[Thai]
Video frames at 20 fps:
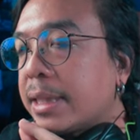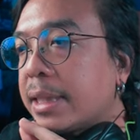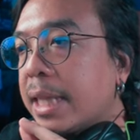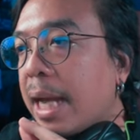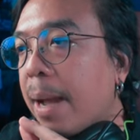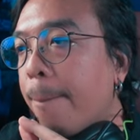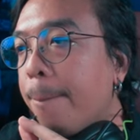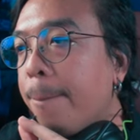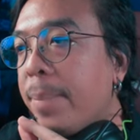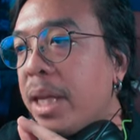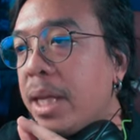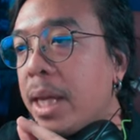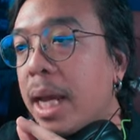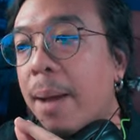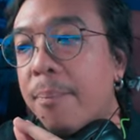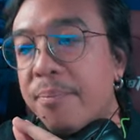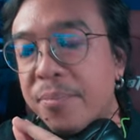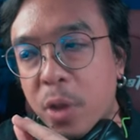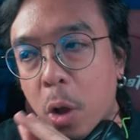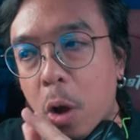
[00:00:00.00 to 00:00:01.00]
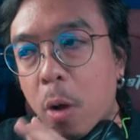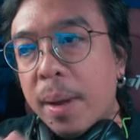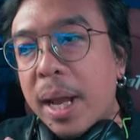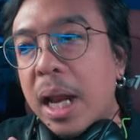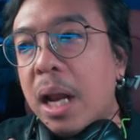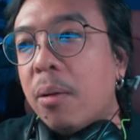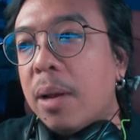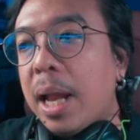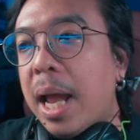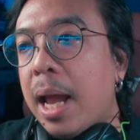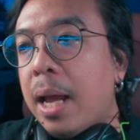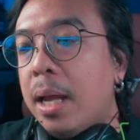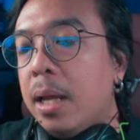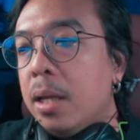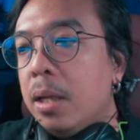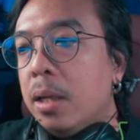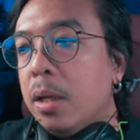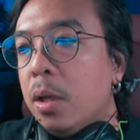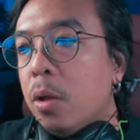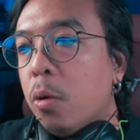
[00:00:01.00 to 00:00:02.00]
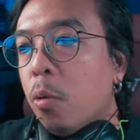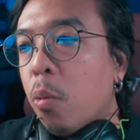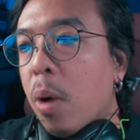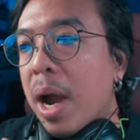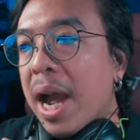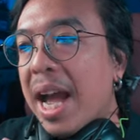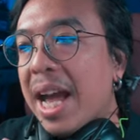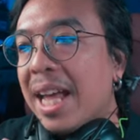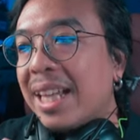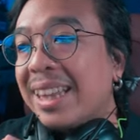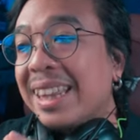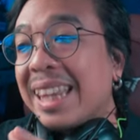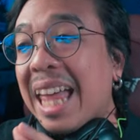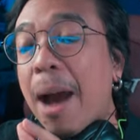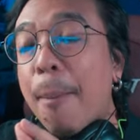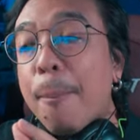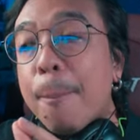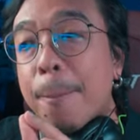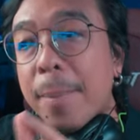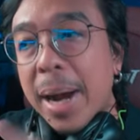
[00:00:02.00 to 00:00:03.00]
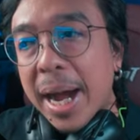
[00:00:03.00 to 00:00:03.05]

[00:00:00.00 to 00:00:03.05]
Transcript: จะมีคำตอบให้เราแล้วว่าทำ